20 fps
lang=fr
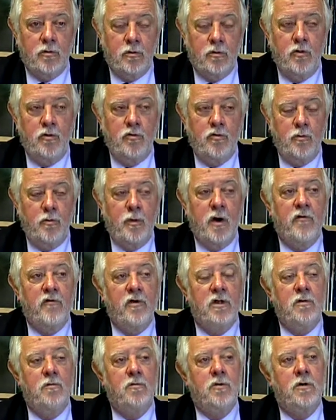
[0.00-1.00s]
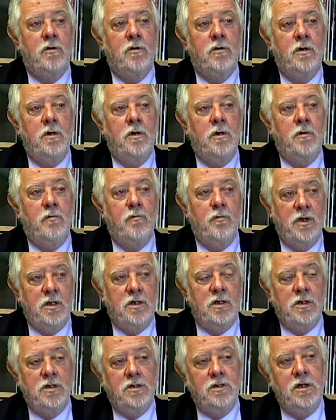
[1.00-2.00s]
connus, parfaitement
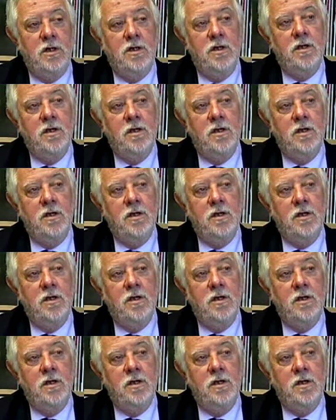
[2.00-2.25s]
maîtrisés.